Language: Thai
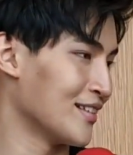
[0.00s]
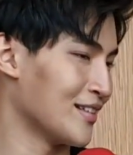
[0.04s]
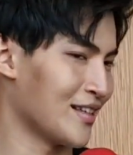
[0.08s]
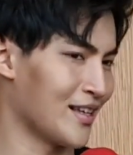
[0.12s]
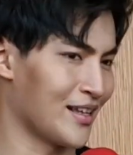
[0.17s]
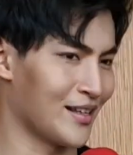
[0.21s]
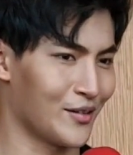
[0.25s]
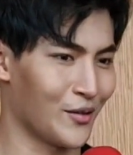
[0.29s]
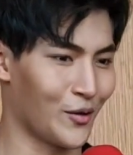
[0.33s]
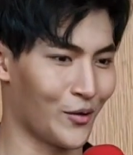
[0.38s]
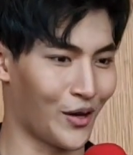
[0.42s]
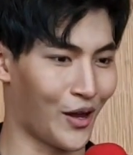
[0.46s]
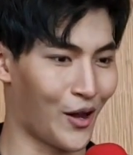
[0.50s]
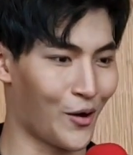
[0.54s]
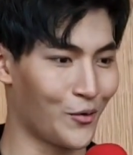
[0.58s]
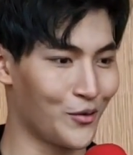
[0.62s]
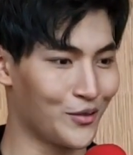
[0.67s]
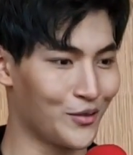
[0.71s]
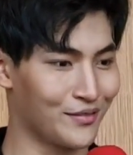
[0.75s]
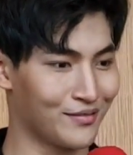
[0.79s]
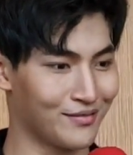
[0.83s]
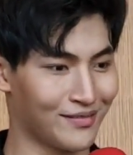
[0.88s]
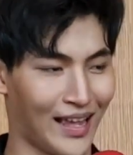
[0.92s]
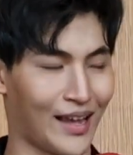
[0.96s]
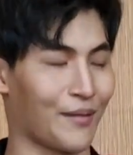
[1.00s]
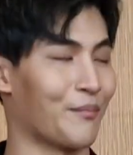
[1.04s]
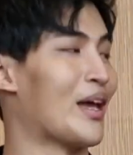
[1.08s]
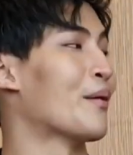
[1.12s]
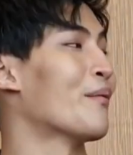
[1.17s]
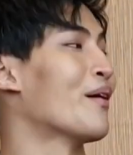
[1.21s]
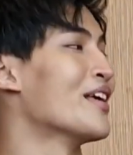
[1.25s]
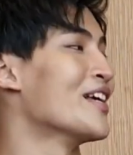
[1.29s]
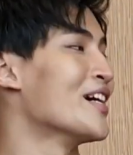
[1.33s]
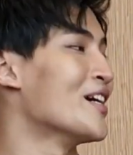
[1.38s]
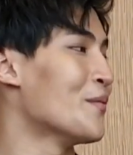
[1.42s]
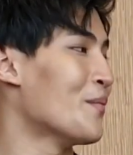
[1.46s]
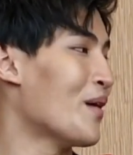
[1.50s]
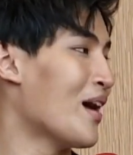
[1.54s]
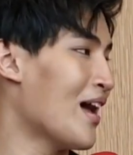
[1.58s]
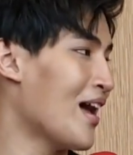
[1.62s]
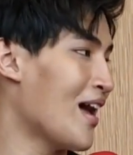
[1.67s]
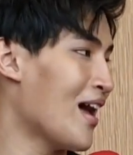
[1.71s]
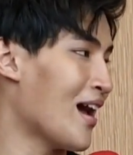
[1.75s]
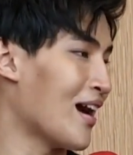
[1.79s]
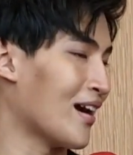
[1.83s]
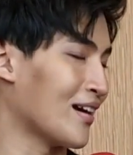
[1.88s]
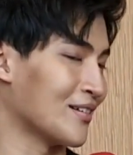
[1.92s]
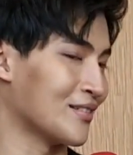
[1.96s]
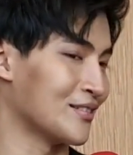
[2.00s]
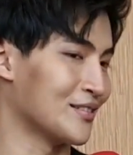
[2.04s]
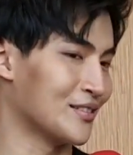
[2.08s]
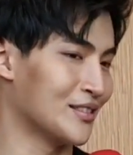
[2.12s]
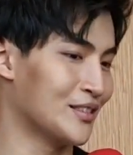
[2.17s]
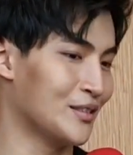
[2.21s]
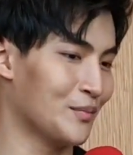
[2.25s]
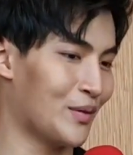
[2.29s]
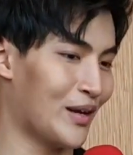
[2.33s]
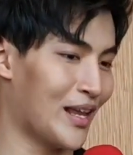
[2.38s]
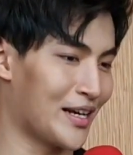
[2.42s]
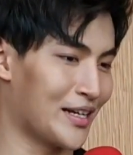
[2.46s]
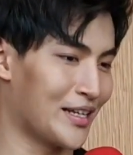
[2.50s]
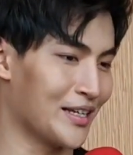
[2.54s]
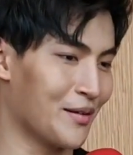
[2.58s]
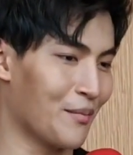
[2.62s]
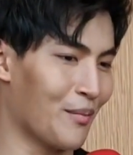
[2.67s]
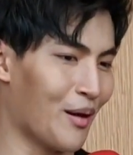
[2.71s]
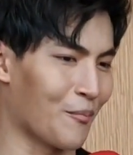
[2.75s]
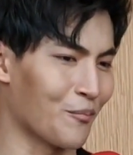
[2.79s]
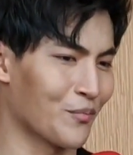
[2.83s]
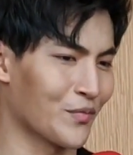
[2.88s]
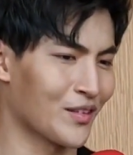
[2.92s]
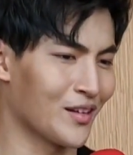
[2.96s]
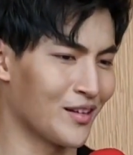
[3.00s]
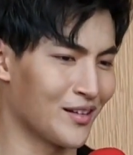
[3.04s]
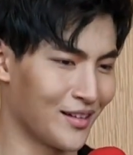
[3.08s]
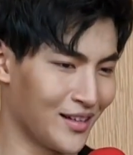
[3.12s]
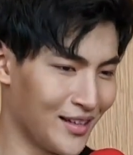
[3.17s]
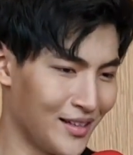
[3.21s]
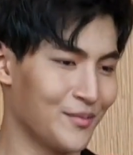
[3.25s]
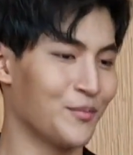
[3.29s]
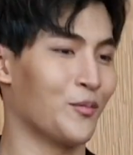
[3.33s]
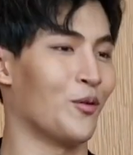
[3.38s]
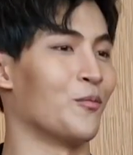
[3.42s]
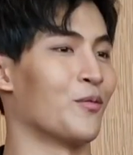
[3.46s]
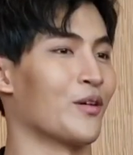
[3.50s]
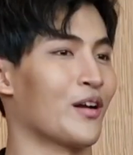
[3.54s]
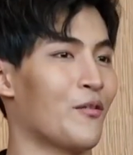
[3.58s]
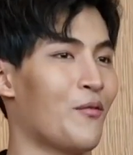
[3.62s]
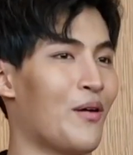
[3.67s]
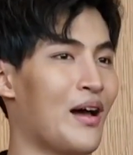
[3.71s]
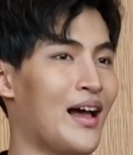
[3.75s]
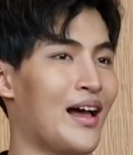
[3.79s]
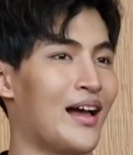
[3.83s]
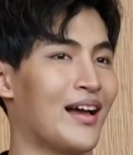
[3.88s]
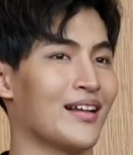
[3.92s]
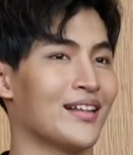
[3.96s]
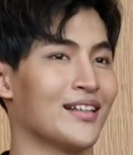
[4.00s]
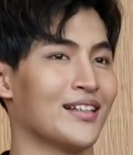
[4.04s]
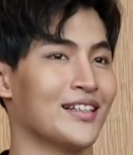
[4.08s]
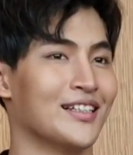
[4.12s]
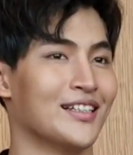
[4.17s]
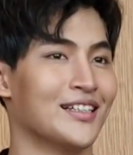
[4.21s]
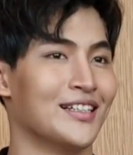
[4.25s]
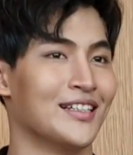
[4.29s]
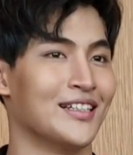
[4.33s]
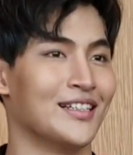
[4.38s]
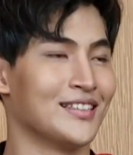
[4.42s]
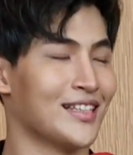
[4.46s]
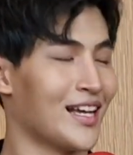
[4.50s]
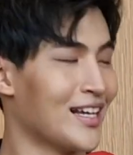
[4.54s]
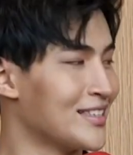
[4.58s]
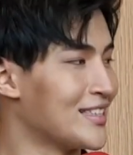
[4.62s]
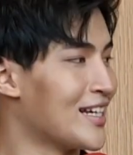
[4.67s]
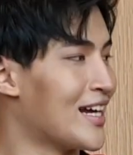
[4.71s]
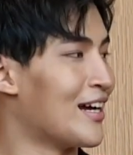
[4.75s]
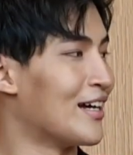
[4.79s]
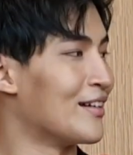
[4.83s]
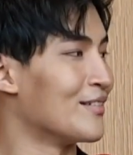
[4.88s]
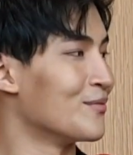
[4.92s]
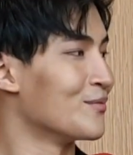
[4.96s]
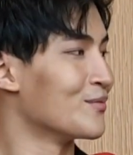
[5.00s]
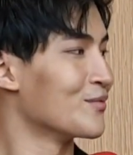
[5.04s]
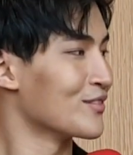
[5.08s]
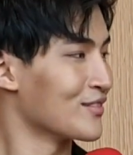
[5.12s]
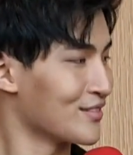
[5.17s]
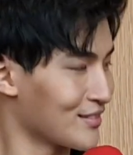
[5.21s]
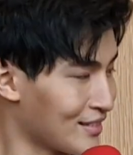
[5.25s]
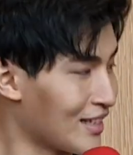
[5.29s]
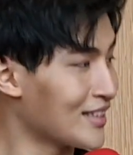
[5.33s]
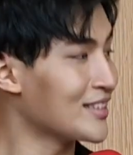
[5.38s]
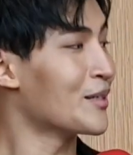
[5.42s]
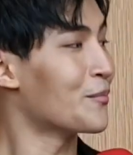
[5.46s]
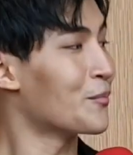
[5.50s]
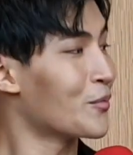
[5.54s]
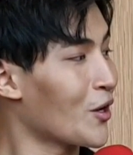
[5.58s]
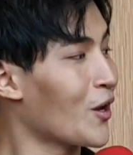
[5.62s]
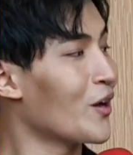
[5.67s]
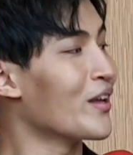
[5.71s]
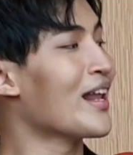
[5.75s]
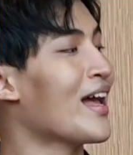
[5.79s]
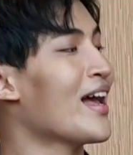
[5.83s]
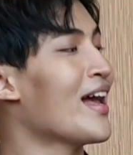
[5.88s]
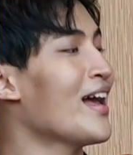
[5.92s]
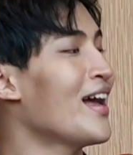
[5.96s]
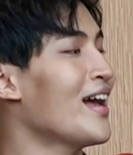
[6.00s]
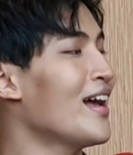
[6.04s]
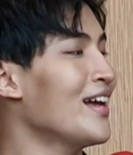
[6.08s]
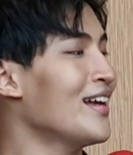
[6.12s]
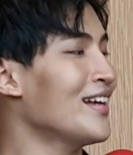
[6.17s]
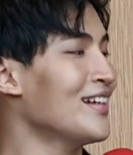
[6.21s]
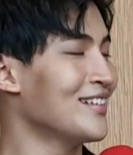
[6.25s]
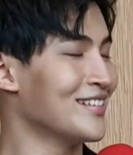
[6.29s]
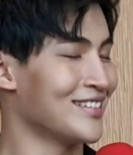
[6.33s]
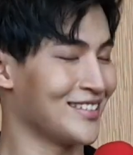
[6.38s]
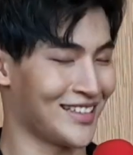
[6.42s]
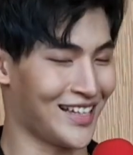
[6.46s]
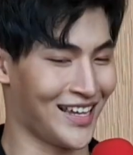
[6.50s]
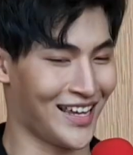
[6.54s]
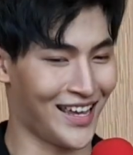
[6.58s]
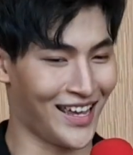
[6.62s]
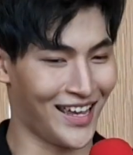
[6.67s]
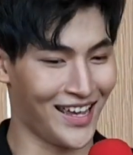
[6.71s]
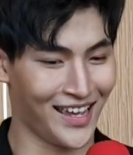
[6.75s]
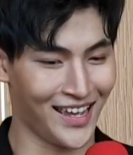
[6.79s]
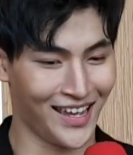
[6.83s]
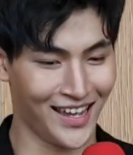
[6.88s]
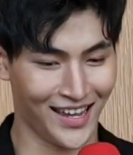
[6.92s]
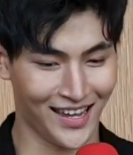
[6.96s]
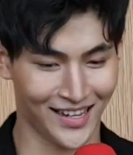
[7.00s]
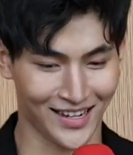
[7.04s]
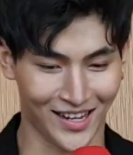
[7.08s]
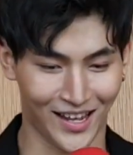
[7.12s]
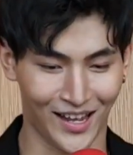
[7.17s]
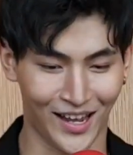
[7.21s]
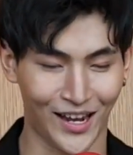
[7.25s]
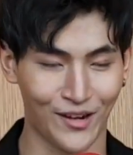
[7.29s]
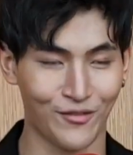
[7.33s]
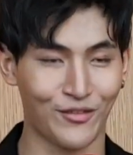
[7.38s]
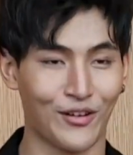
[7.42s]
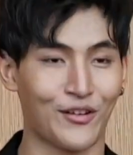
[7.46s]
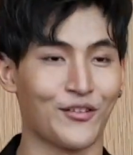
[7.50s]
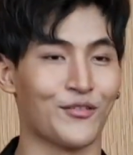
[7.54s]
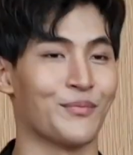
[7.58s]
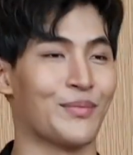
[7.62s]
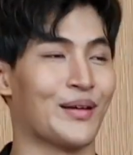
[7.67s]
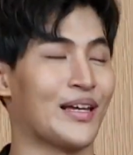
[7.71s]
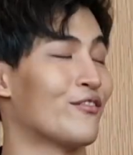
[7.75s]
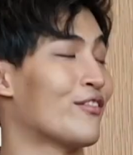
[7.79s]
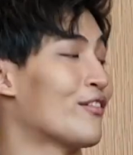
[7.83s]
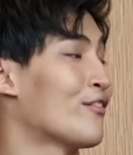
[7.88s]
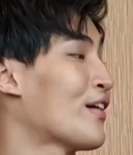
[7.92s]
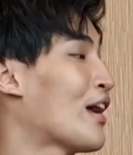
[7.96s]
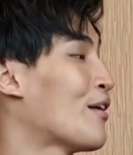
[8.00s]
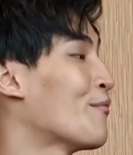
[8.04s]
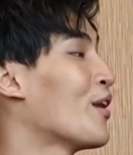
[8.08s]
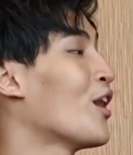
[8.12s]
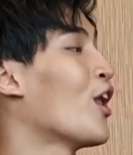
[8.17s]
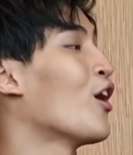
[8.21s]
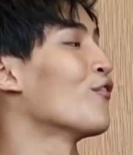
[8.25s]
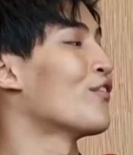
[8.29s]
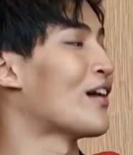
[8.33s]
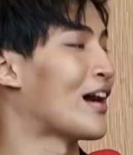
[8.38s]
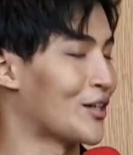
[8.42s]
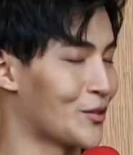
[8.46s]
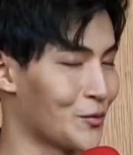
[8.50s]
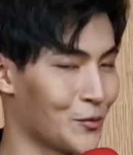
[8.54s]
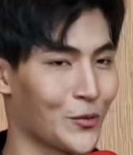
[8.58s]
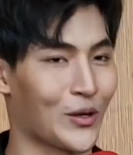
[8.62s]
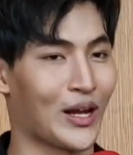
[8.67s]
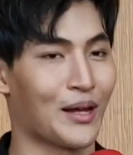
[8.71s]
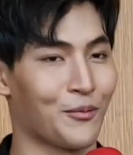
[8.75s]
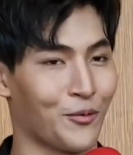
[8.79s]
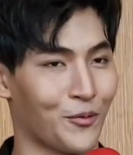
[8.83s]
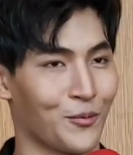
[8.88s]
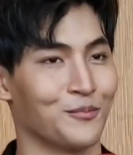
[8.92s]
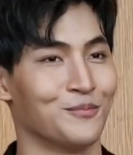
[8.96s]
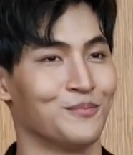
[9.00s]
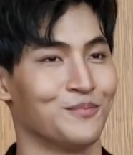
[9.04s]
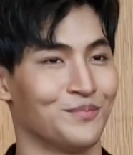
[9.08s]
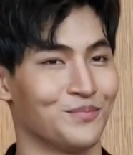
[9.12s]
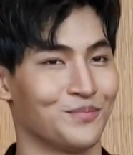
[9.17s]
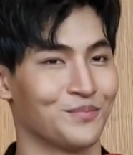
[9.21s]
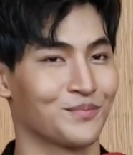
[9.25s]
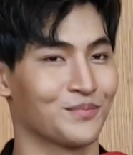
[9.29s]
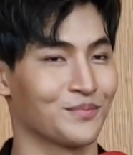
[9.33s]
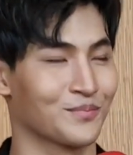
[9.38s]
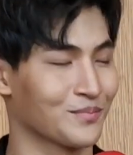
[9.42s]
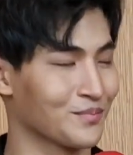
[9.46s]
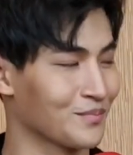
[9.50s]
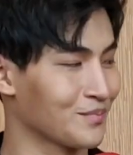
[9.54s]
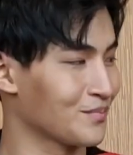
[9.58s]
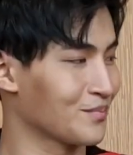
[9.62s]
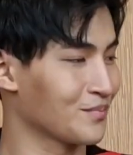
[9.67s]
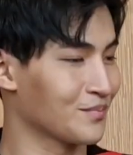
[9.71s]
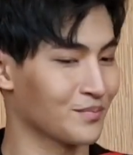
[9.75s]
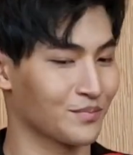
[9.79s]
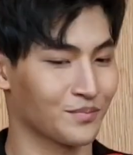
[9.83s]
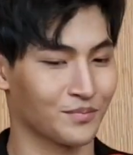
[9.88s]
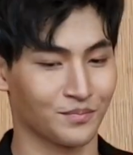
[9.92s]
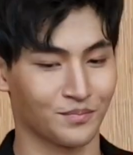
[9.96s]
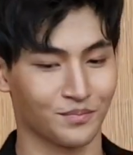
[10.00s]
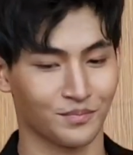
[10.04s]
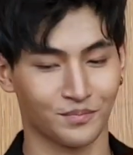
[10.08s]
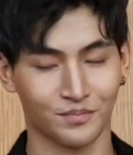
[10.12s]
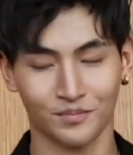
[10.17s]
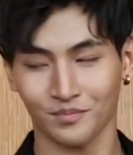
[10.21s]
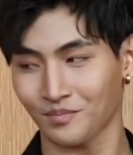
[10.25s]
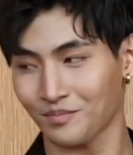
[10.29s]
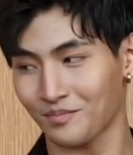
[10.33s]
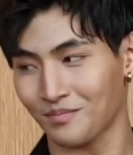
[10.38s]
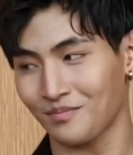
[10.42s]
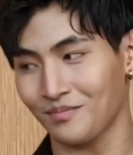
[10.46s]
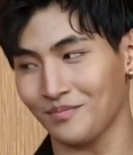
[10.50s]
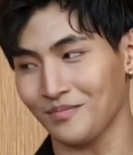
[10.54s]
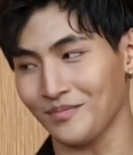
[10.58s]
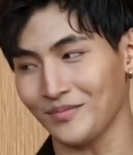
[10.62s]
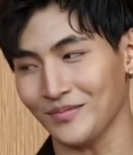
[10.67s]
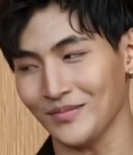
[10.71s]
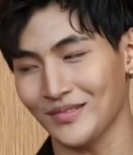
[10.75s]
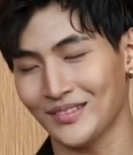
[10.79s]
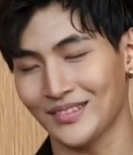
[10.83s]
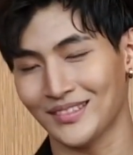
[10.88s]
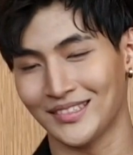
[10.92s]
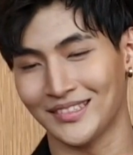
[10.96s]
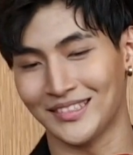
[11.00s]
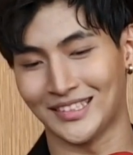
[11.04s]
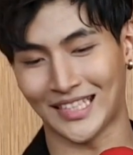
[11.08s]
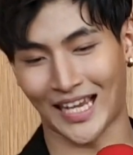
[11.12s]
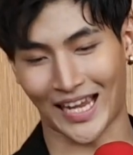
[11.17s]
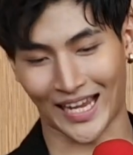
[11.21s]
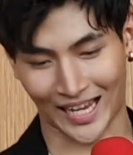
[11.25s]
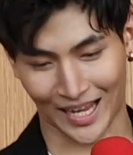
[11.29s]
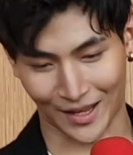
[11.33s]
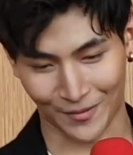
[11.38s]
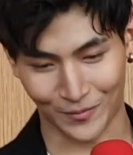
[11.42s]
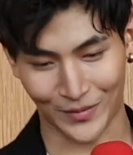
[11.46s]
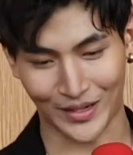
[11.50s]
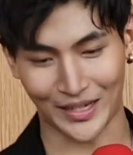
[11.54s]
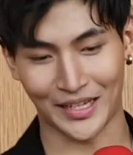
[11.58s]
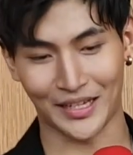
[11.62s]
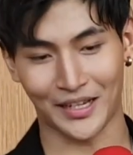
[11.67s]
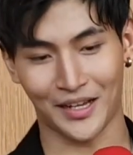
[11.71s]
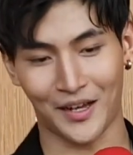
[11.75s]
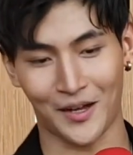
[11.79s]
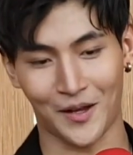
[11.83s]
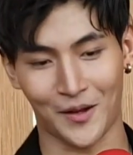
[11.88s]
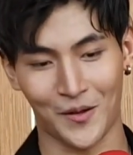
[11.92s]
เดี๋ยวเขาแต่งเพลงมาเยอะมาก ซึ่งเพลงนี้ก็แบบเอ้ยผมก็ว่าน่าจะน่าจะเพราะนะเแดี๋ยวให้ฟังเพจแฟนๆมาลองฟังดูครับแต่วันนี้ก็ได้ร้องในคอนเสิร์ตด้วยนะเพลงนี้เป็น ใช่ครับเพลงนี้ก็